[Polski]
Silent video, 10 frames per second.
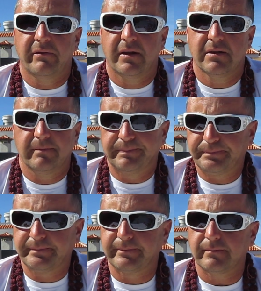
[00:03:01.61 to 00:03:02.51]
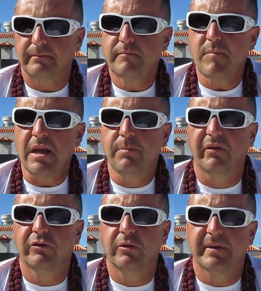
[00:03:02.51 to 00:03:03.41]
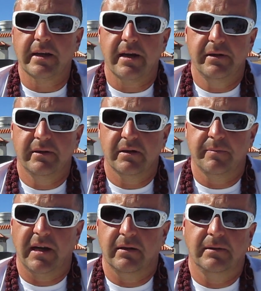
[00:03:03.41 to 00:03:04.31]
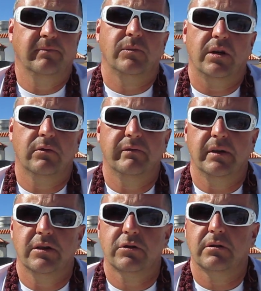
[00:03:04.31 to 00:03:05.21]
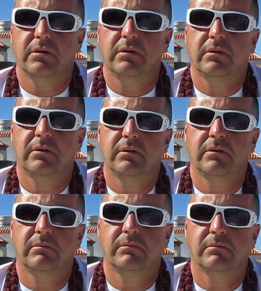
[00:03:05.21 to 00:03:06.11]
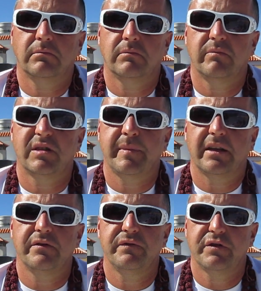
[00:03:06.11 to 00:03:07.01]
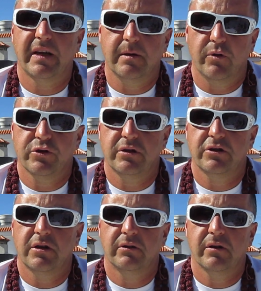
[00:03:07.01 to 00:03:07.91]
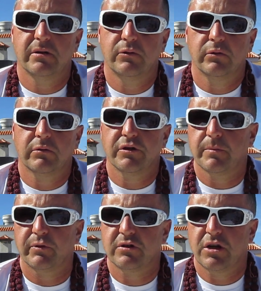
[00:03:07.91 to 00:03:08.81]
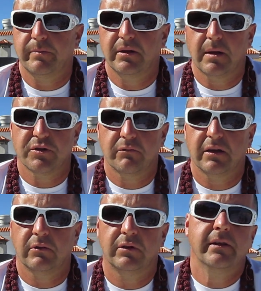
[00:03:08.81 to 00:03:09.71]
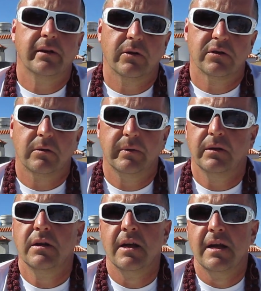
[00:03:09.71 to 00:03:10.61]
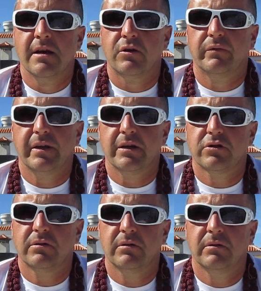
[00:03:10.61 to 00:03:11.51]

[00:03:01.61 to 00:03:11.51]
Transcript: Was i powodują takie, a nie inne zmiany, jak również zmiany świadomości, jeżeli to jest duch, który się podczepi na przykład od innej osoby, również y,